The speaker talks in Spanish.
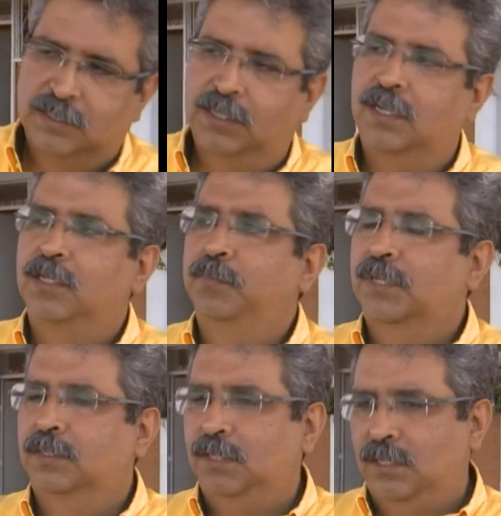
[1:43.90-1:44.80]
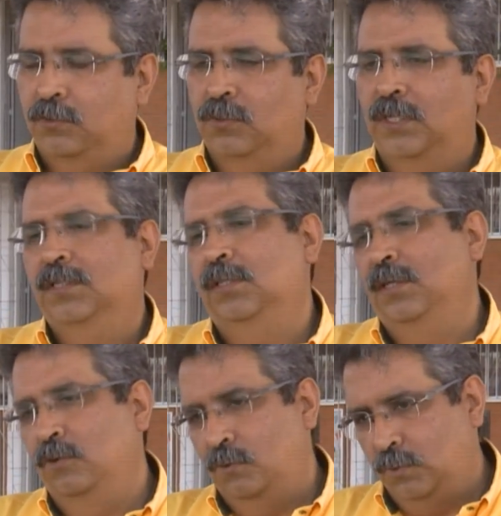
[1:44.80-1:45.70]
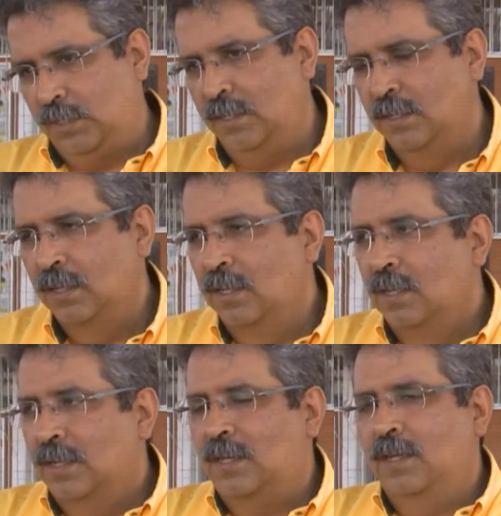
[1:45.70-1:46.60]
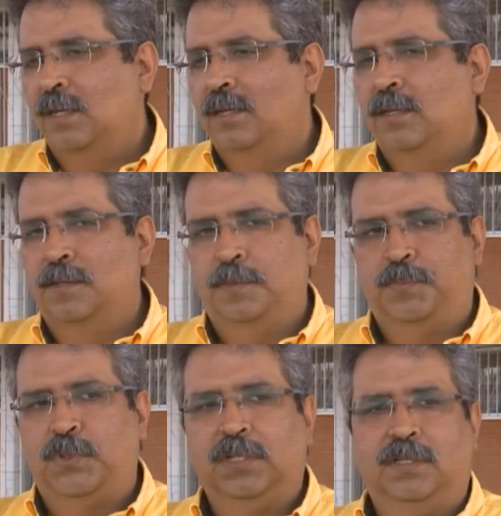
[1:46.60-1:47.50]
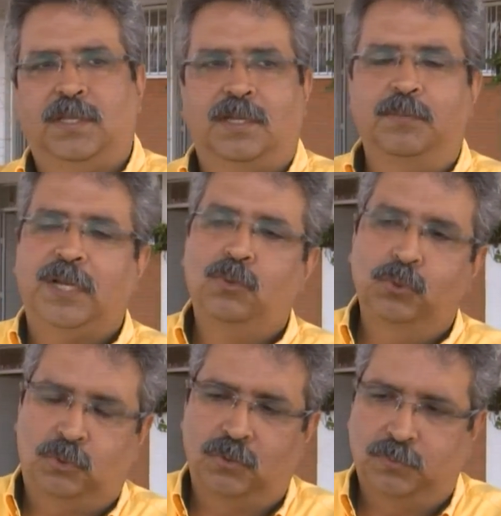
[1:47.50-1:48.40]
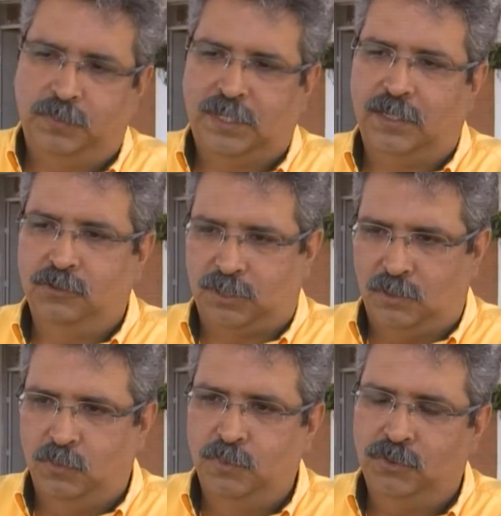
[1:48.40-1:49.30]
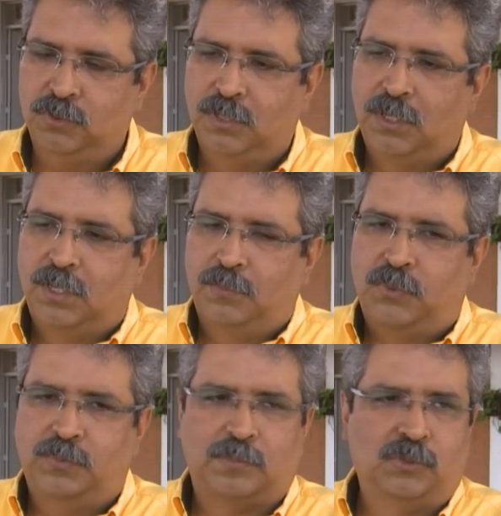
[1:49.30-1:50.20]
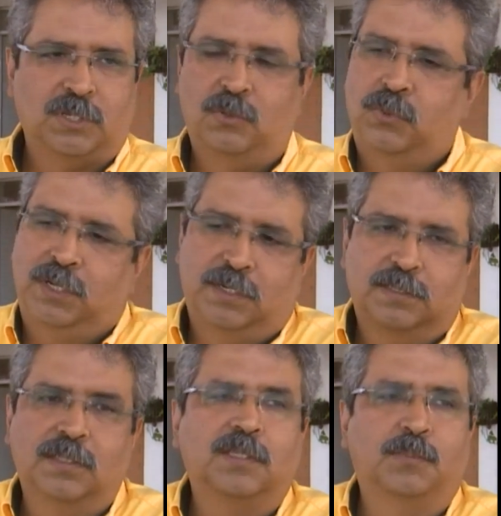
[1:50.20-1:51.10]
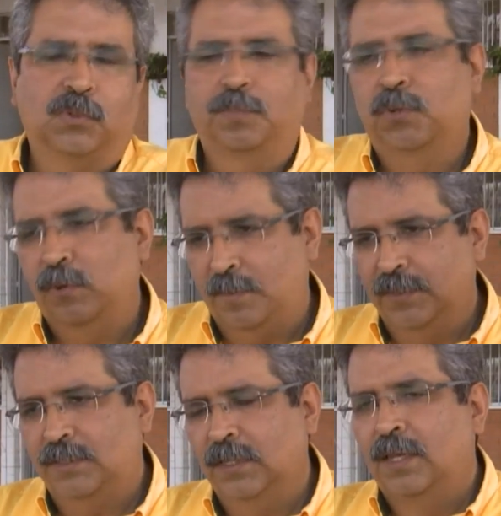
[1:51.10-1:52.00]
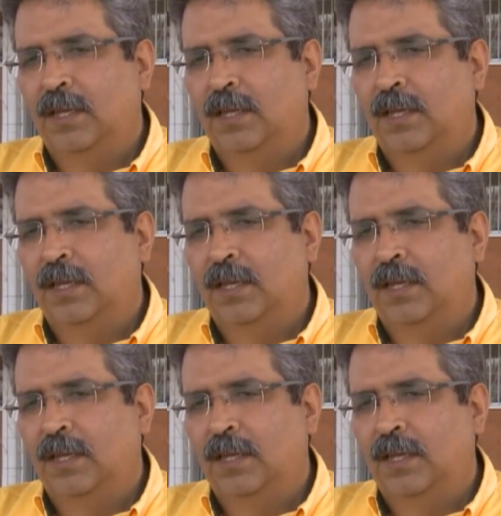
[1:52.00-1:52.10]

sigan invirtiendo en esa tecnología que pues le dan mal uso ¿verdad? a los alumnos, pues vamos a incurrir en este tipo de problemas.